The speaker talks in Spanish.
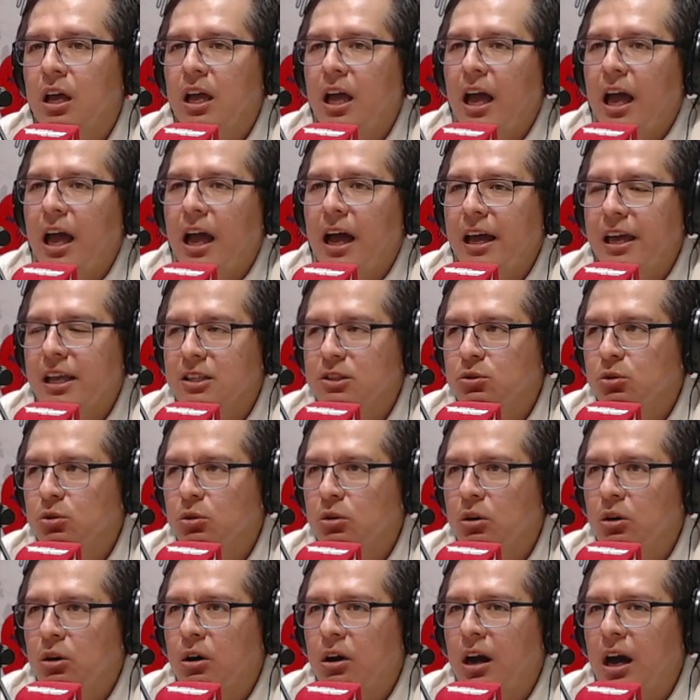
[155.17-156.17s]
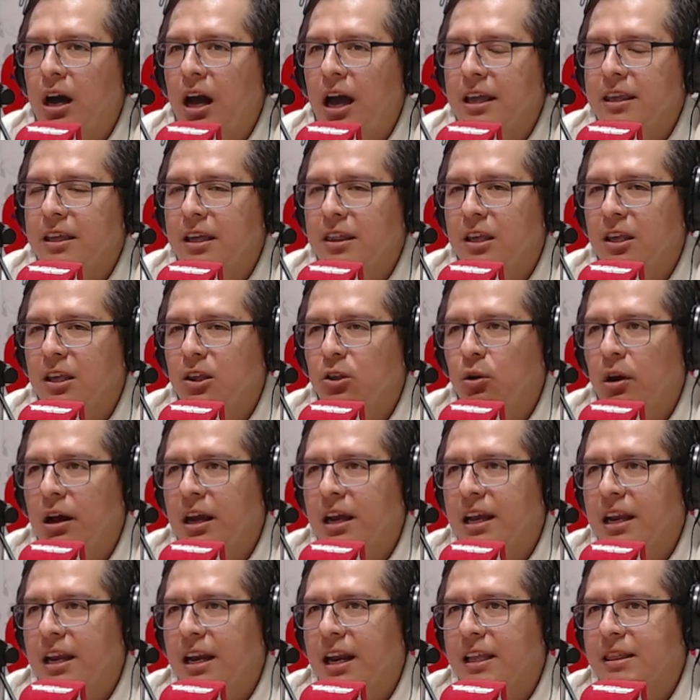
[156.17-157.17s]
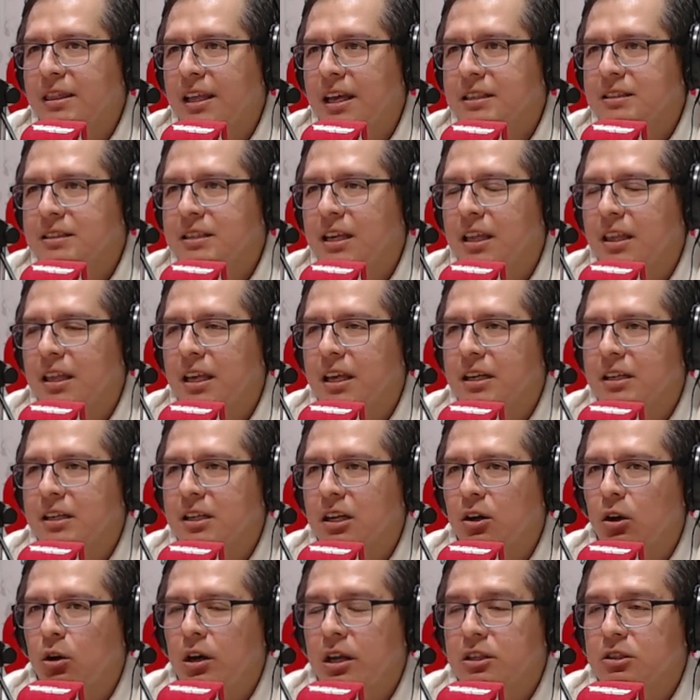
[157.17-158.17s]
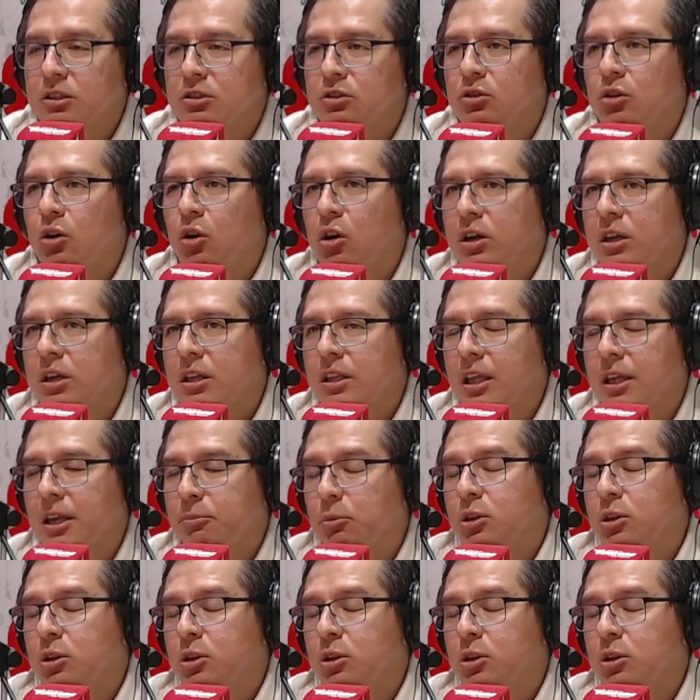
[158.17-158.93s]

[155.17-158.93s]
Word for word: A eso añadido a que la tasa de recolección y de,